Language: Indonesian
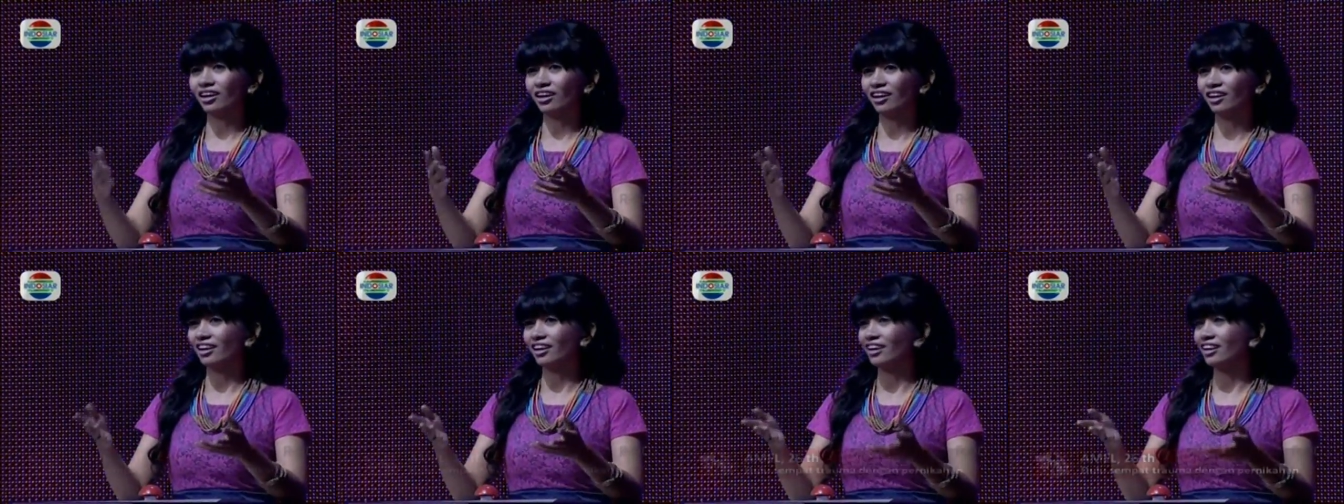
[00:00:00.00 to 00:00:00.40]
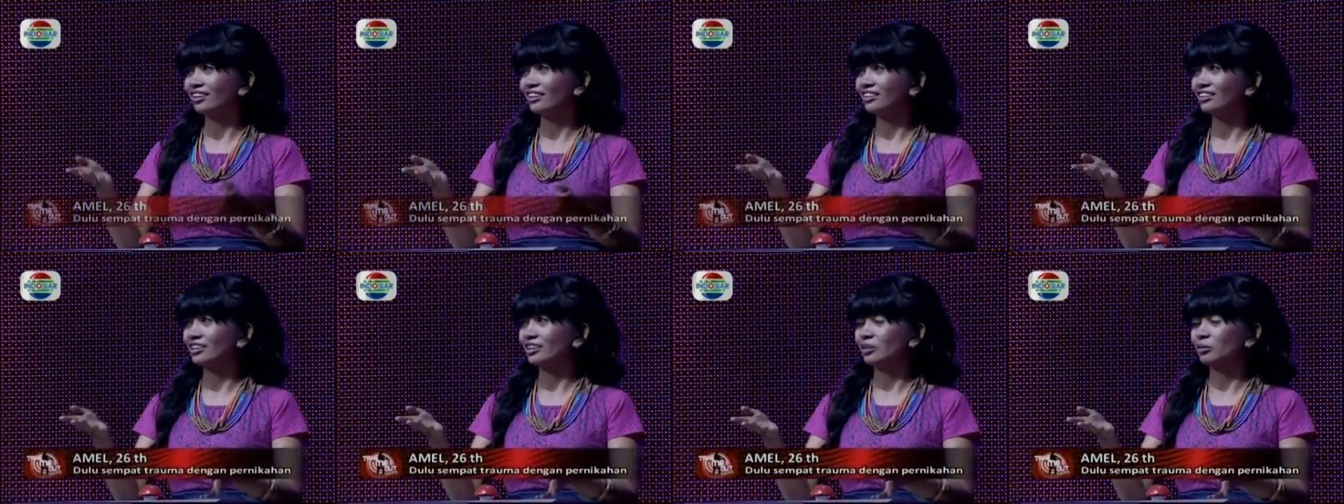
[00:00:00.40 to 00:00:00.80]

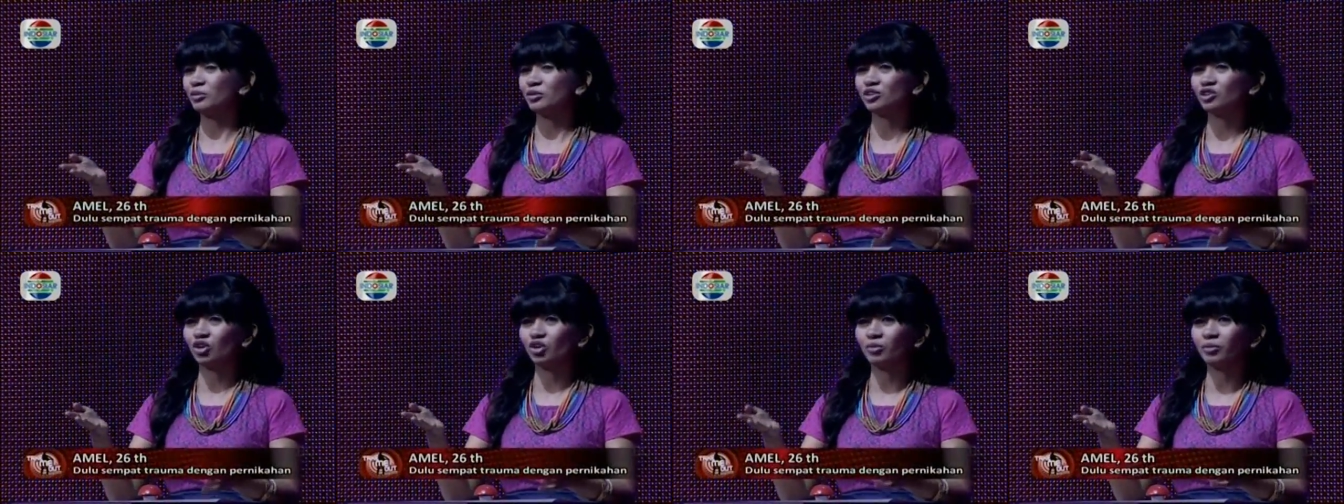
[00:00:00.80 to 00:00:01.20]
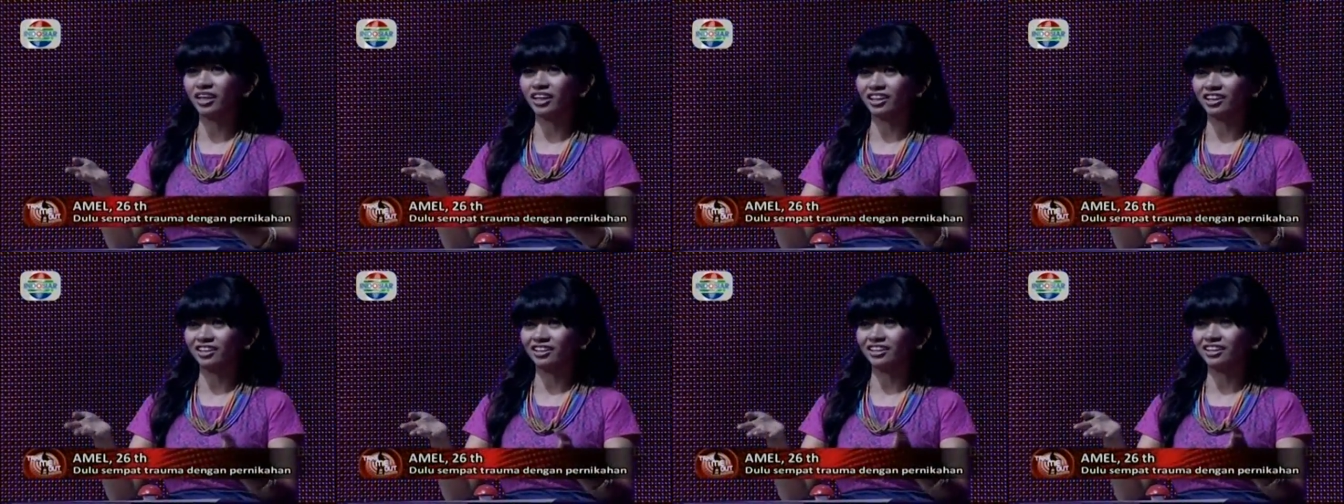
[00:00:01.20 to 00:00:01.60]
suka tipe cowok
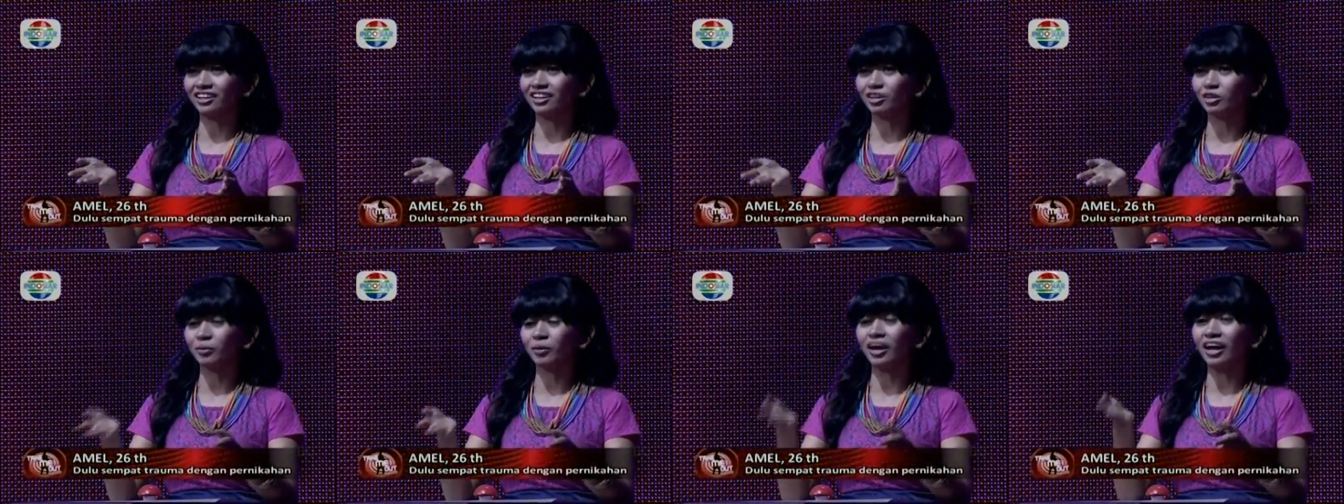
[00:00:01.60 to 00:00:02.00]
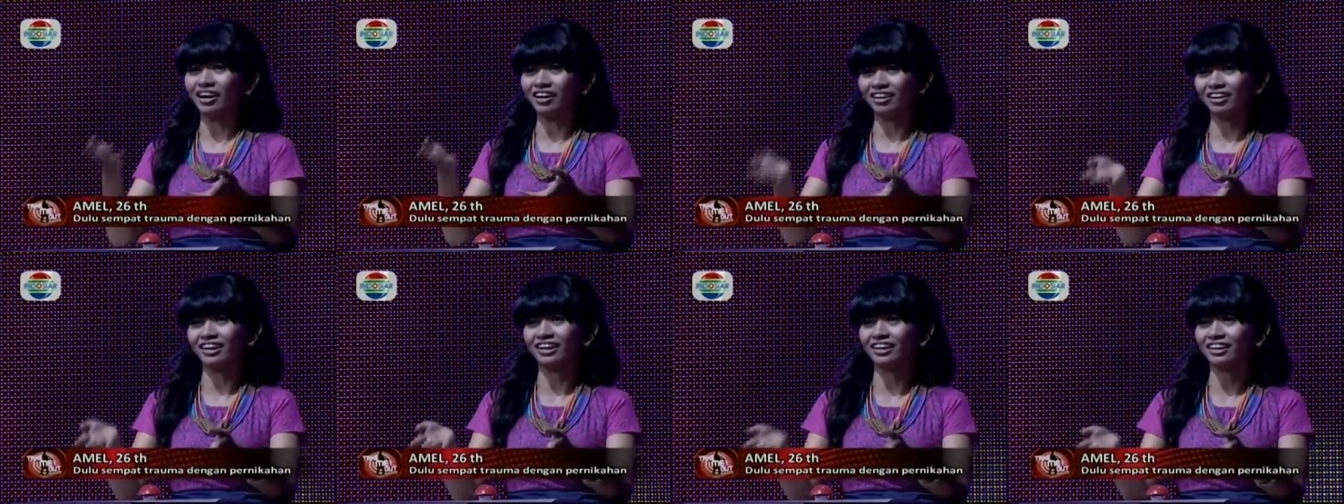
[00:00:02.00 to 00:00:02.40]
begini, rupa
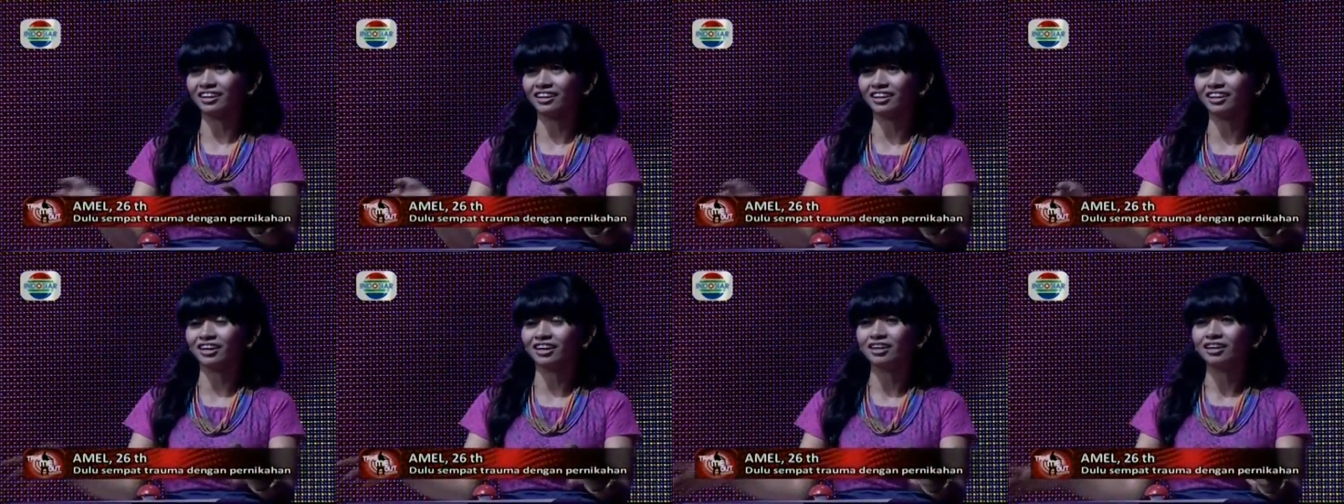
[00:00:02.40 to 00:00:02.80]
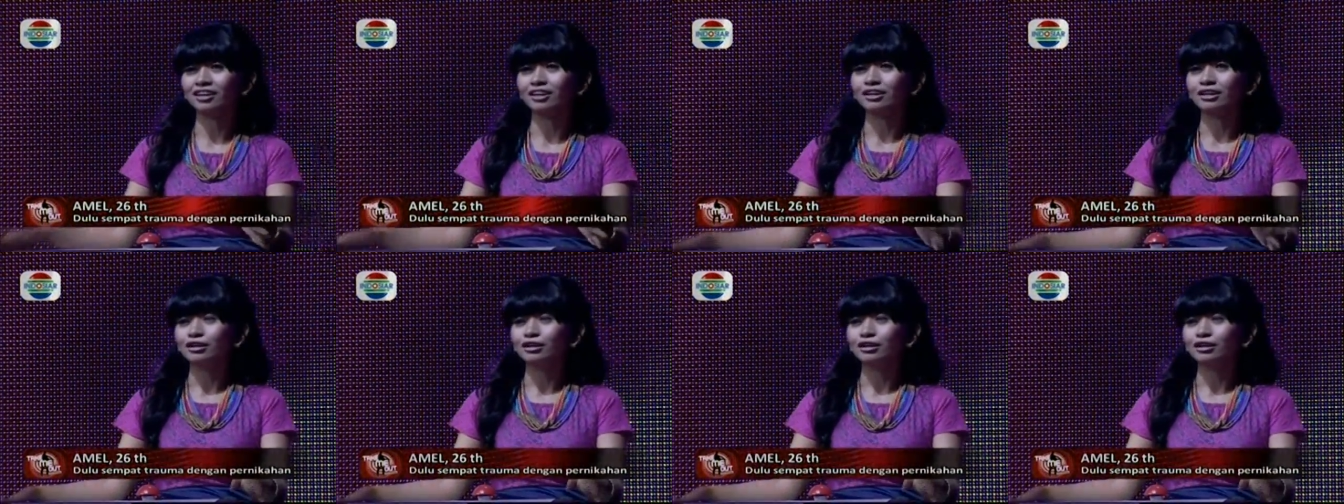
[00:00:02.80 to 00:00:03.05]
hari.